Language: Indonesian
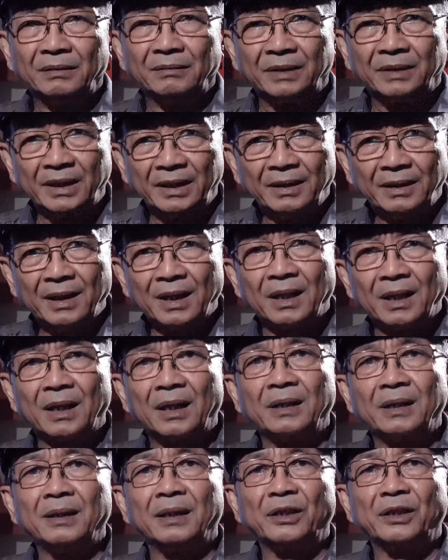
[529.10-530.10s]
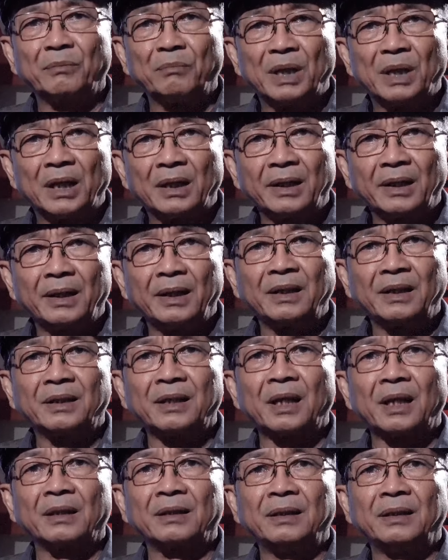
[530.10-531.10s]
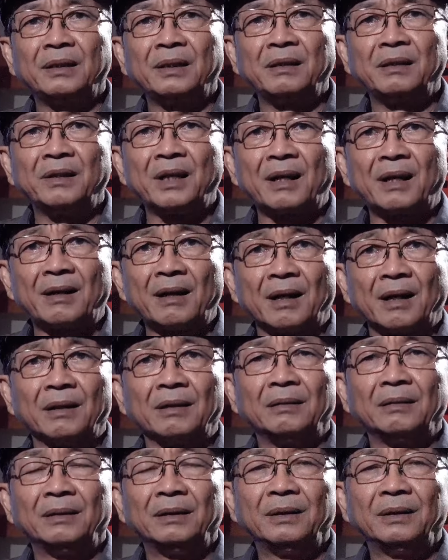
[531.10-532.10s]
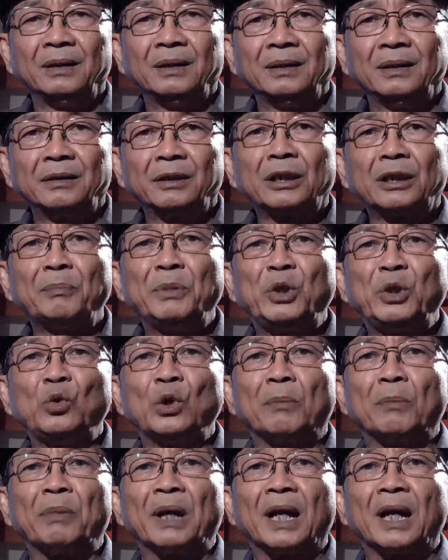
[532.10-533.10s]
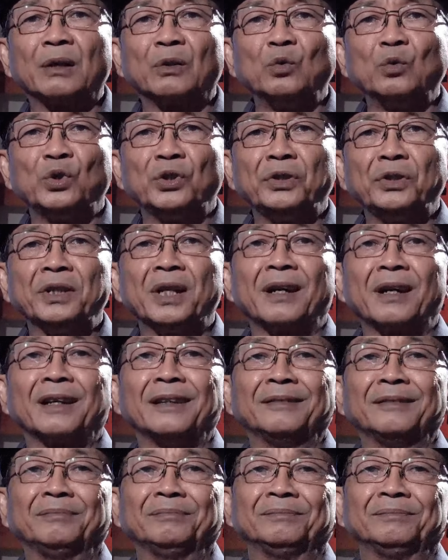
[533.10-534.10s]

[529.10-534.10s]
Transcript: tidak hanya sebagai saksi sejarah, tetapi juga pelaku sejarah.